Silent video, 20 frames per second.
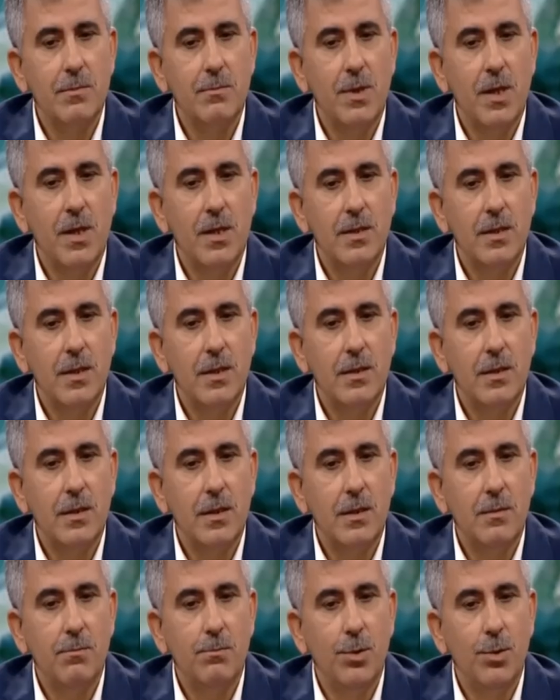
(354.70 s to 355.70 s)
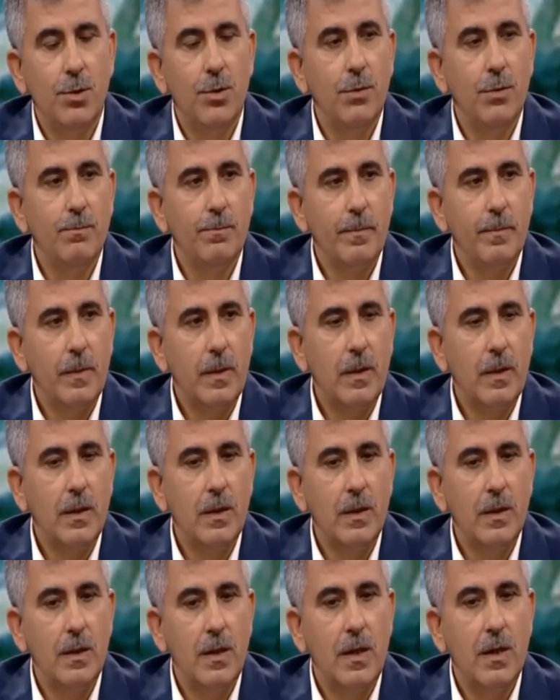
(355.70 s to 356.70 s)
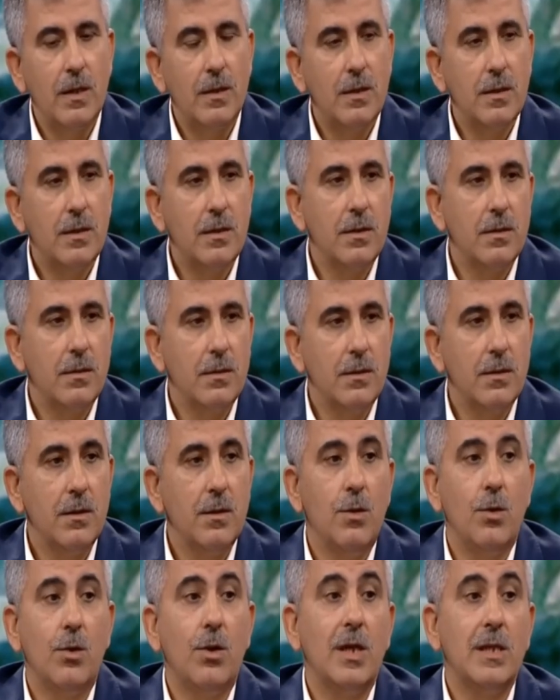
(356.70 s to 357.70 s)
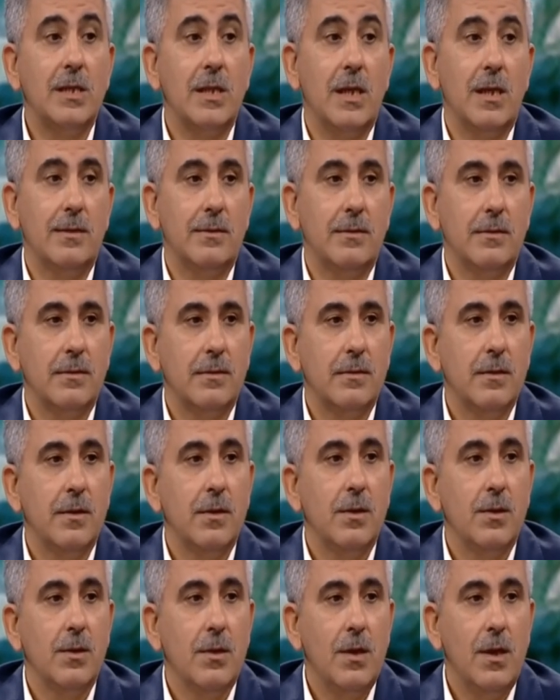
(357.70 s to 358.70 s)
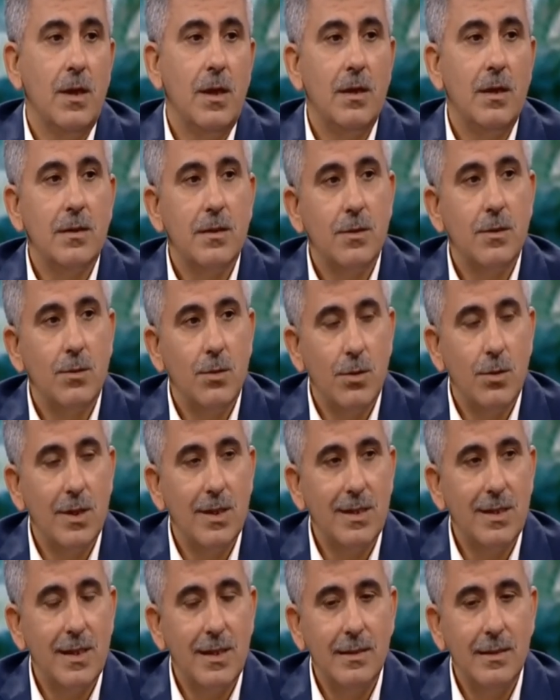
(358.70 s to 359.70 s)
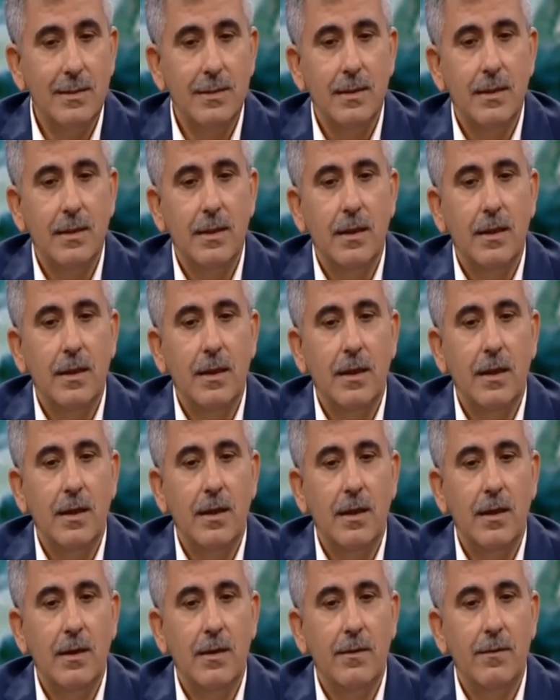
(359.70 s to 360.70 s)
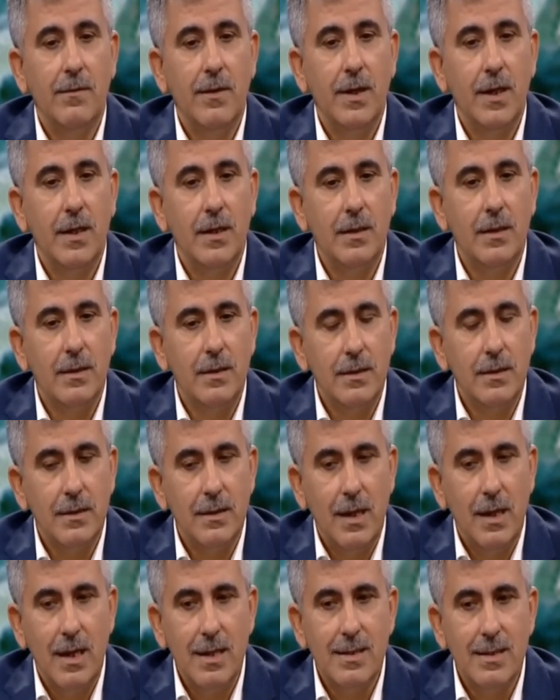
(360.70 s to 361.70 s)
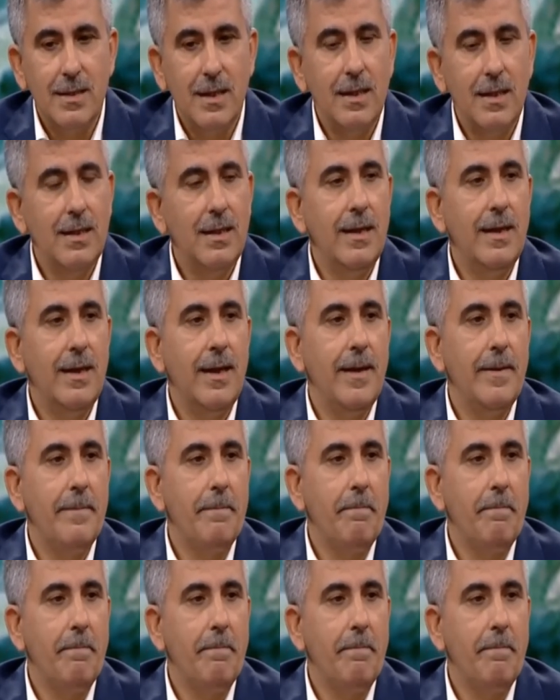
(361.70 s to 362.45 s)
bahsettiği bölüm e, artık e, Horasan. Artık evet. Horasan e, ve Gaznelilere